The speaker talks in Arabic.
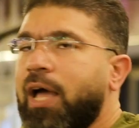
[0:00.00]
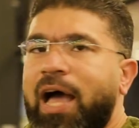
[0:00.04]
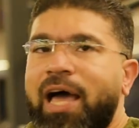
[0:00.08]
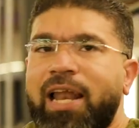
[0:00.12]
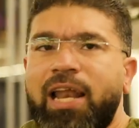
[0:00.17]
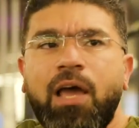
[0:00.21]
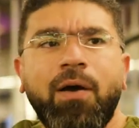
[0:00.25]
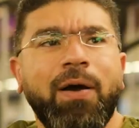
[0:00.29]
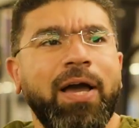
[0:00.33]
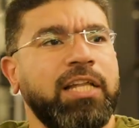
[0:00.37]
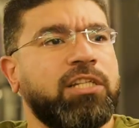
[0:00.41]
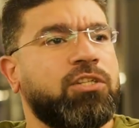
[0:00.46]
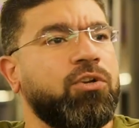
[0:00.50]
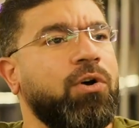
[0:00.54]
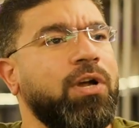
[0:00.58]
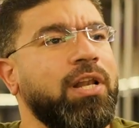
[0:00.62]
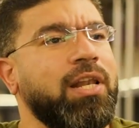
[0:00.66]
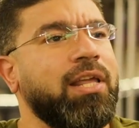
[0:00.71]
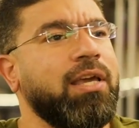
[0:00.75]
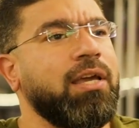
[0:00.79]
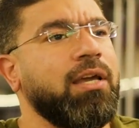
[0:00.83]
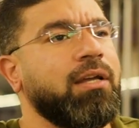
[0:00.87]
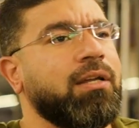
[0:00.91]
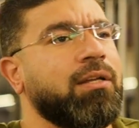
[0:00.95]
هلاقي واحد يقول
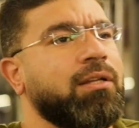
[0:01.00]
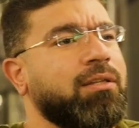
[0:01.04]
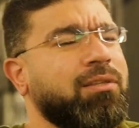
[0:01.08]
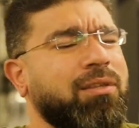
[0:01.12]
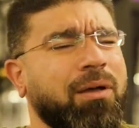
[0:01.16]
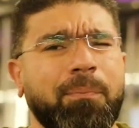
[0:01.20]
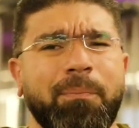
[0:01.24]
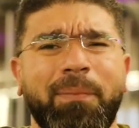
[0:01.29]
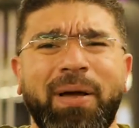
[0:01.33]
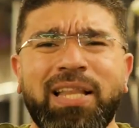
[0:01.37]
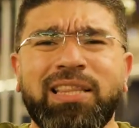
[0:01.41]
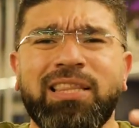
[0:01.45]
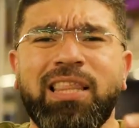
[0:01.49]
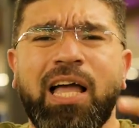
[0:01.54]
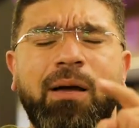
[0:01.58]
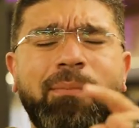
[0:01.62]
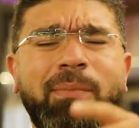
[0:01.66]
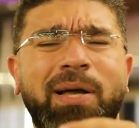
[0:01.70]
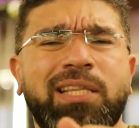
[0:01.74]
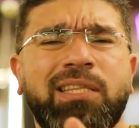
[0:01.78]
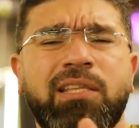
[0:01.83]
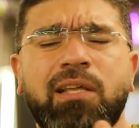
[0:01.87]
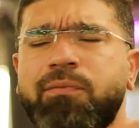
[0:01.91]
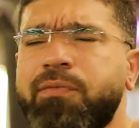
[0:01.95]
لي طب ما انت
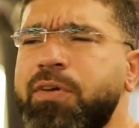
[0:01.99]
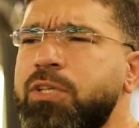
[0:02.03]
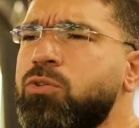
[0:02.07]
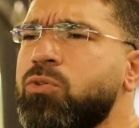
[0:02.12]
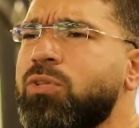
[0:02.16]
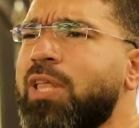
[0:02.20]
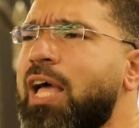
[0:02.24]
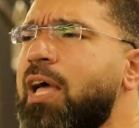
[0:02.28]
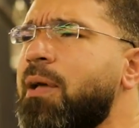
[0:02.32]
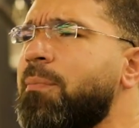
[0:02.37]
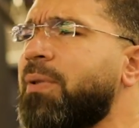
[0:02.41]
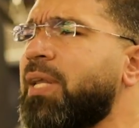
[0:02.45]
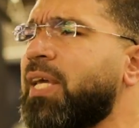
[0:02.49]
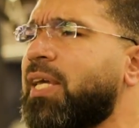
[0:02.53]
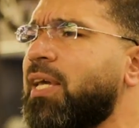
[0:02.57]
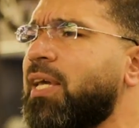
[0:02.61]
عملت الفيديو ده قبل